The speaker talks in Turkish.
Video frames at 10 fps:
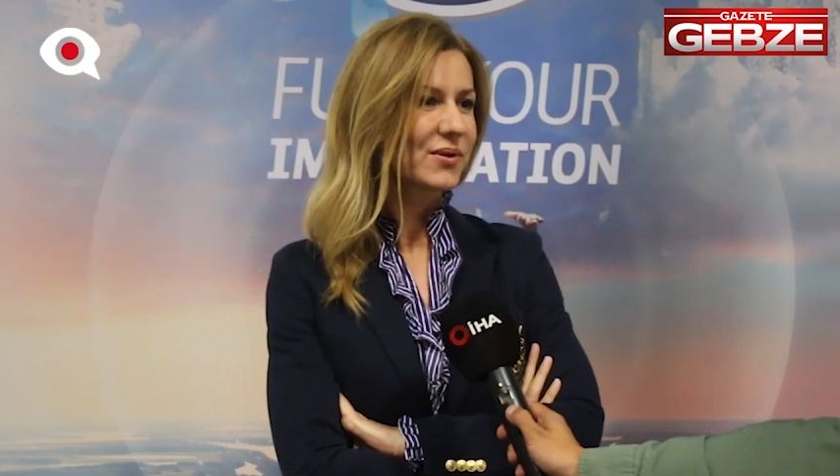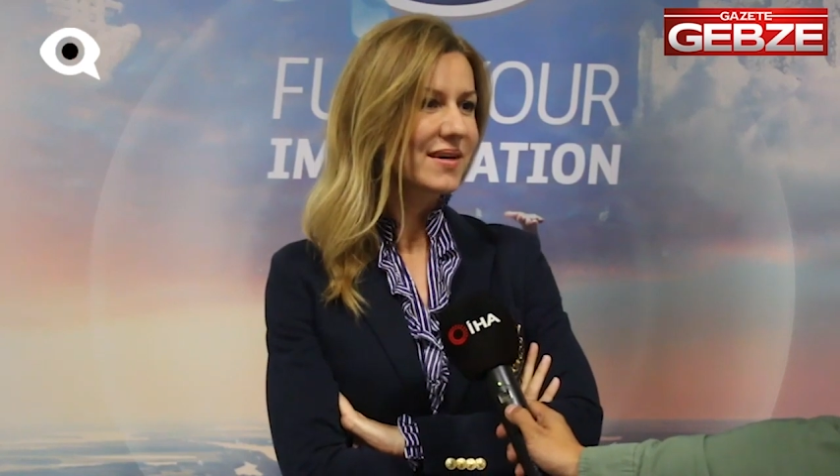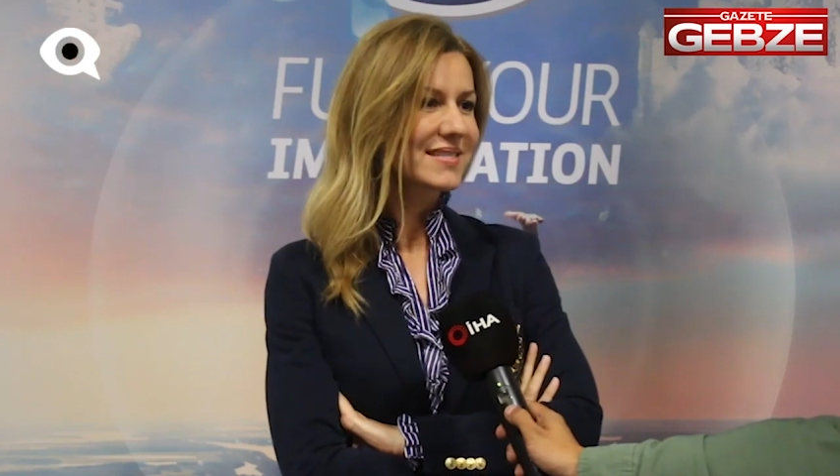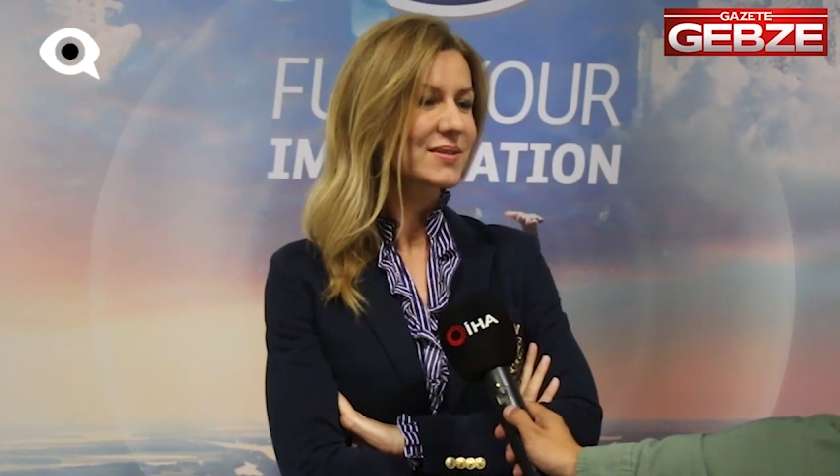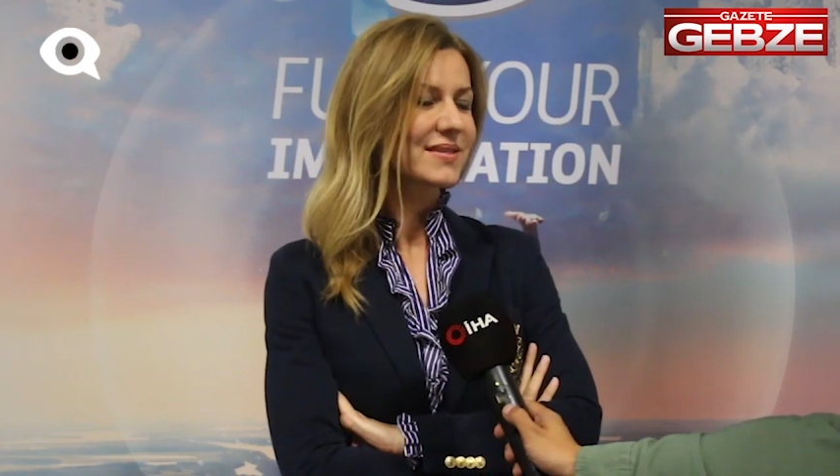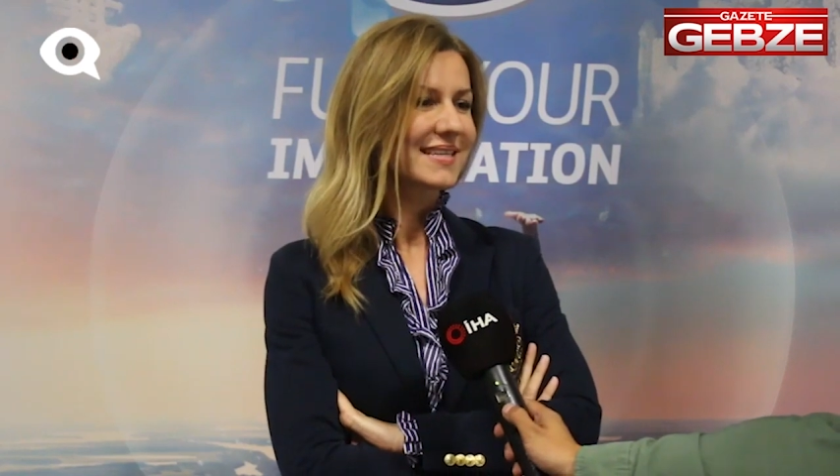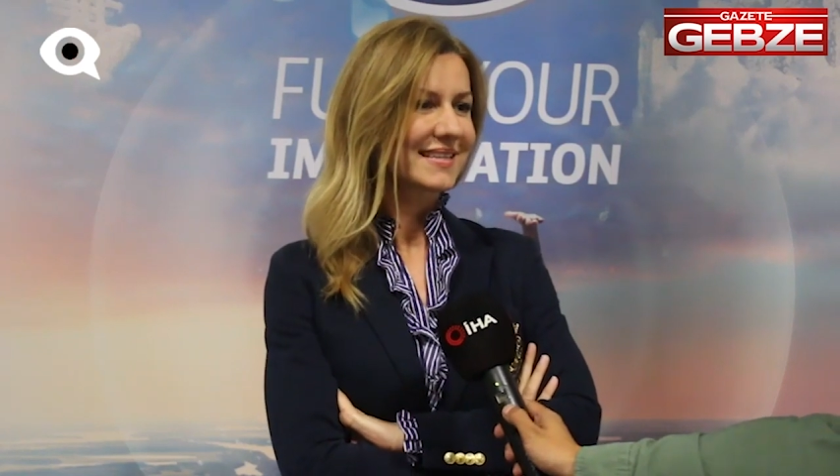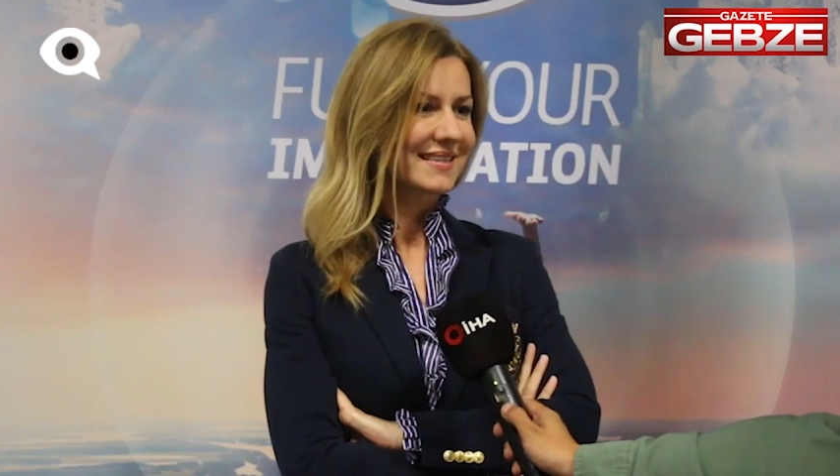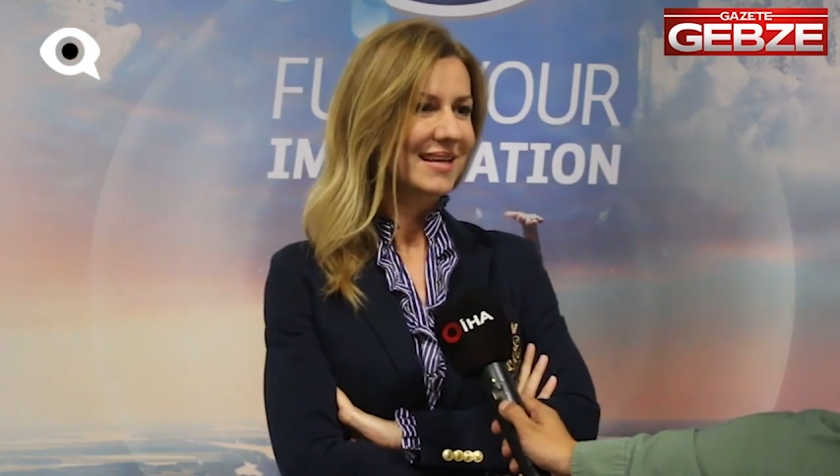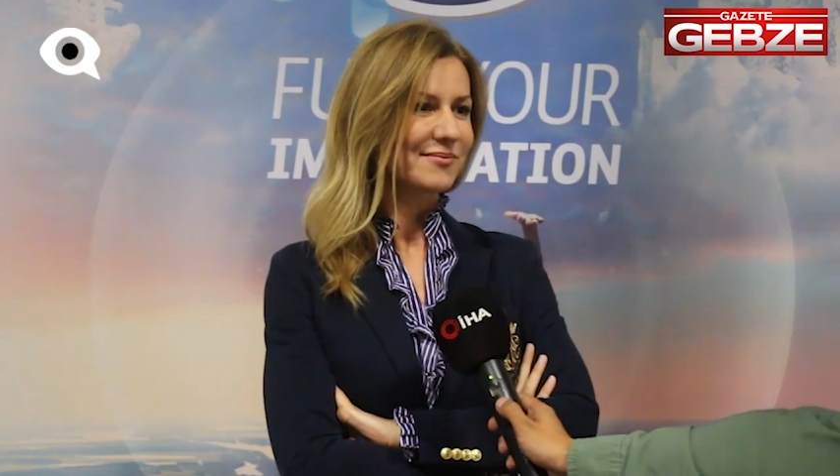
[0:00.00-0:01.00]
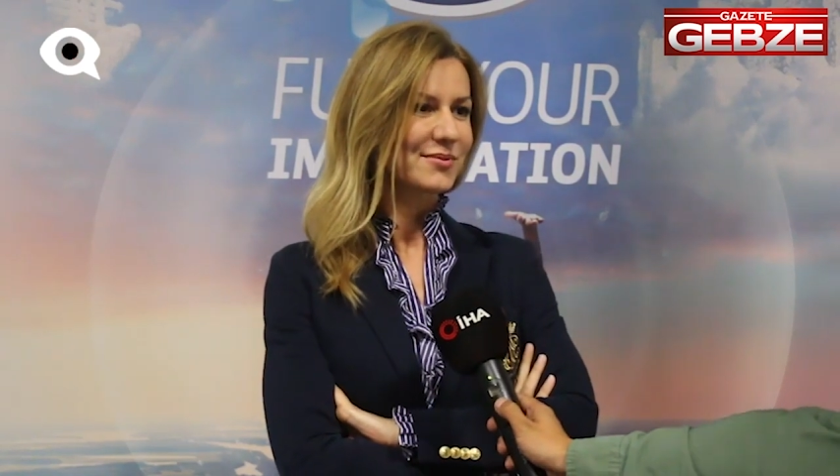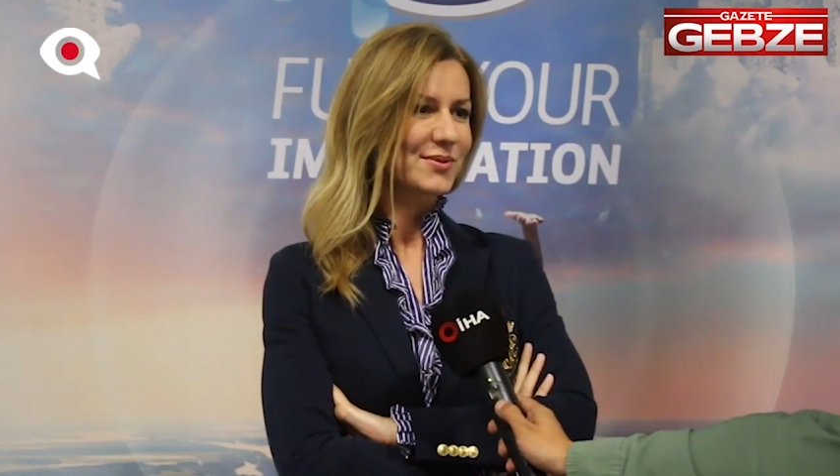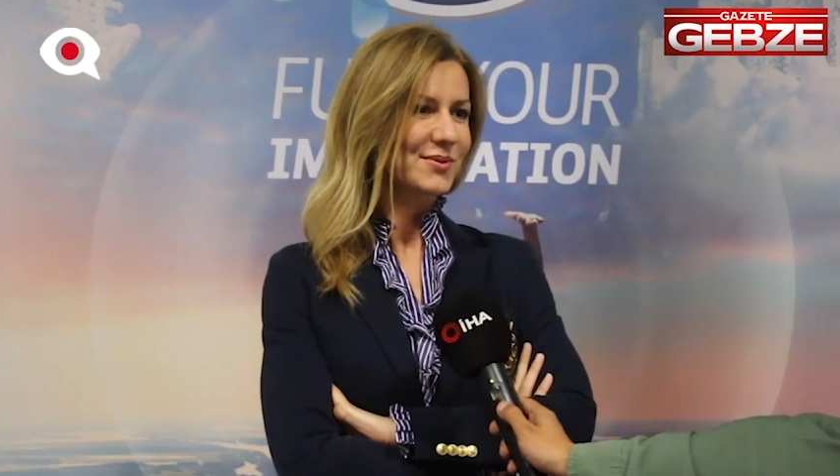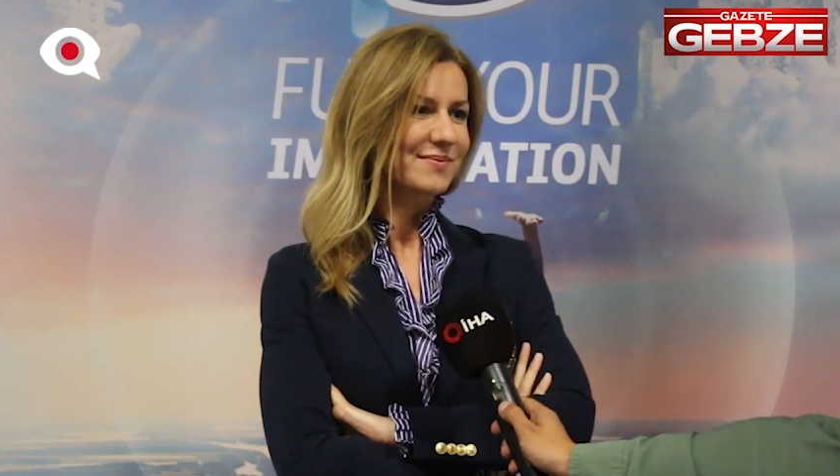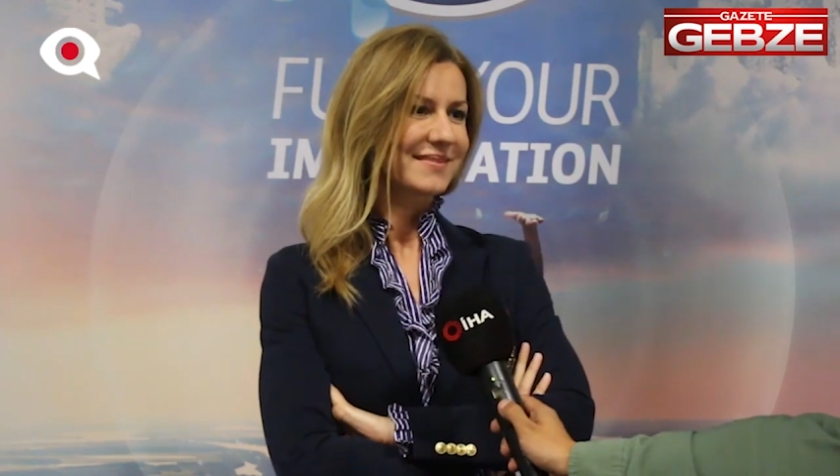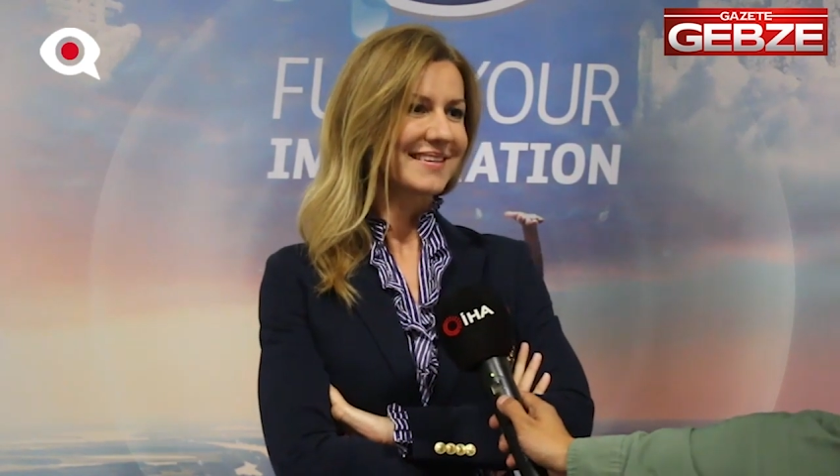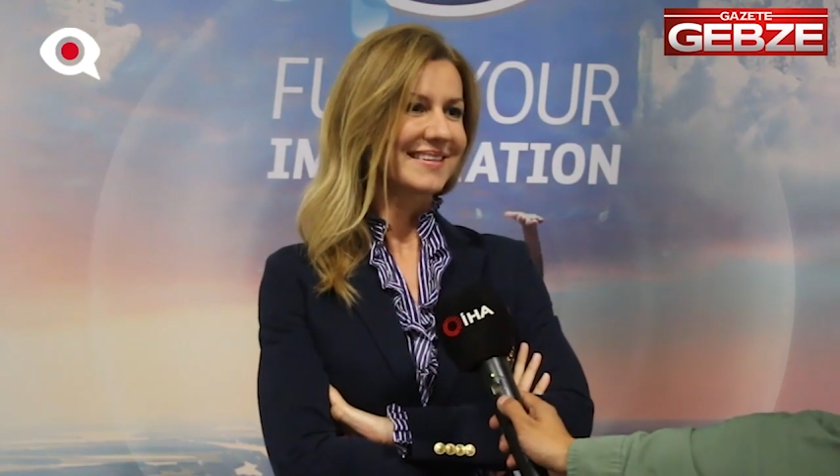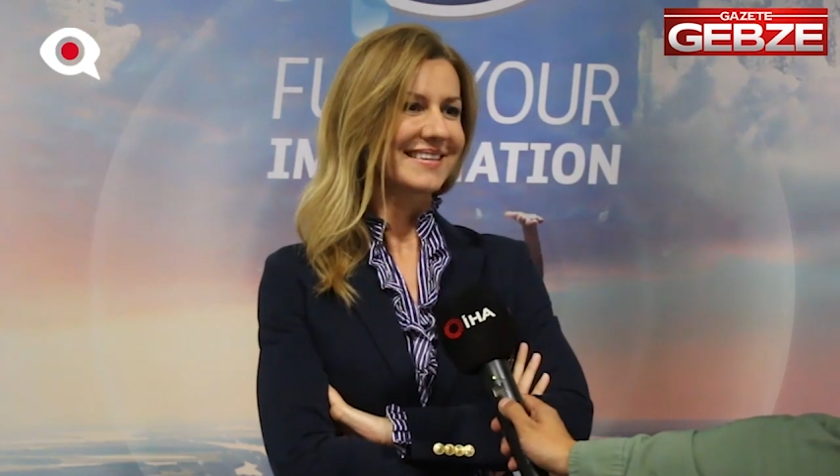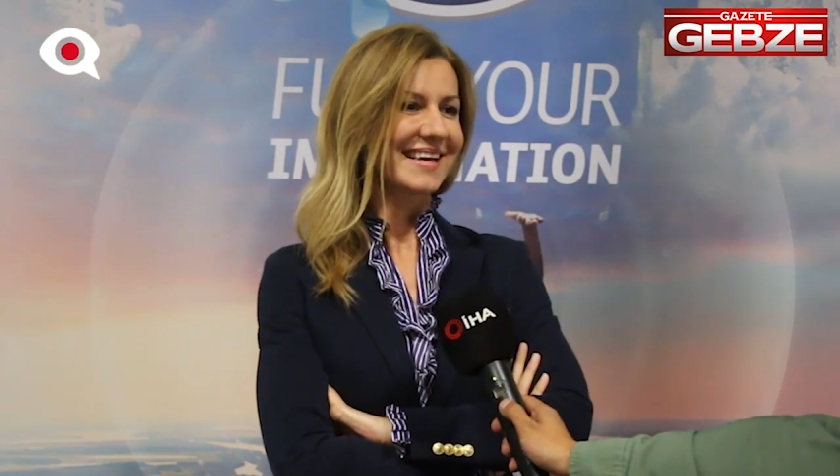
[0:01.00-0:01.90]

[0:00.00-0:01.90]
inovasyona inanan bütün e,